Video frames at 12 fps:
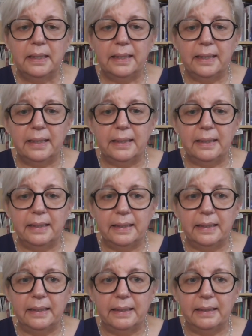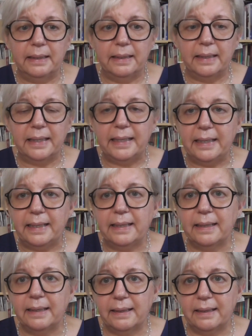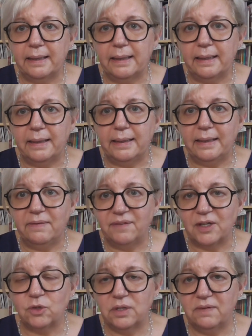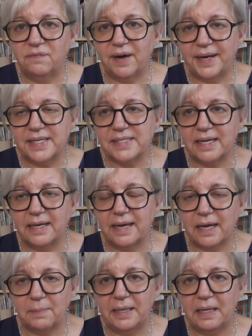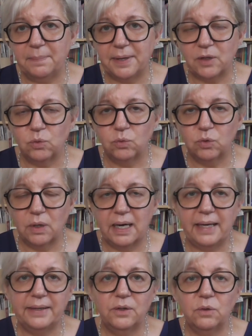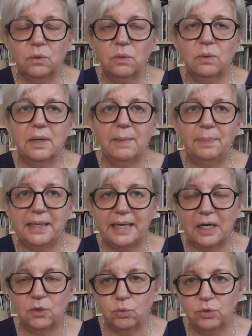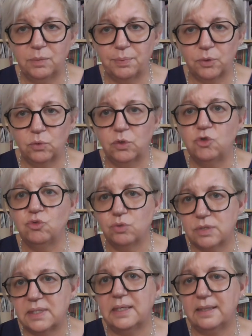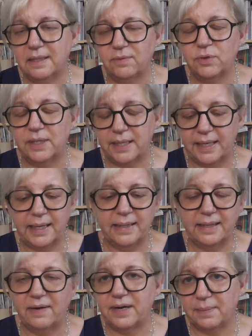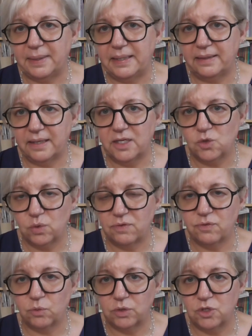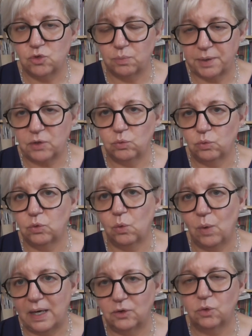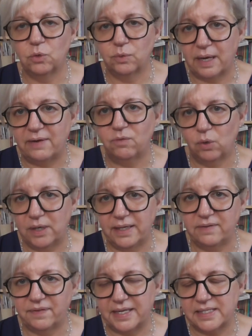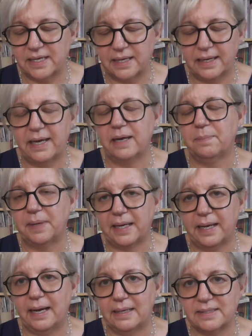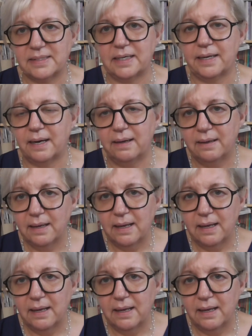Eh, e eh, il fatto di fare skincare bene per tutto l'anno applicando tutti i prodotti giusti devo dire che dà veramente i suoi frutti soprattutto quando non hai voglia di fare skincare perché alla sera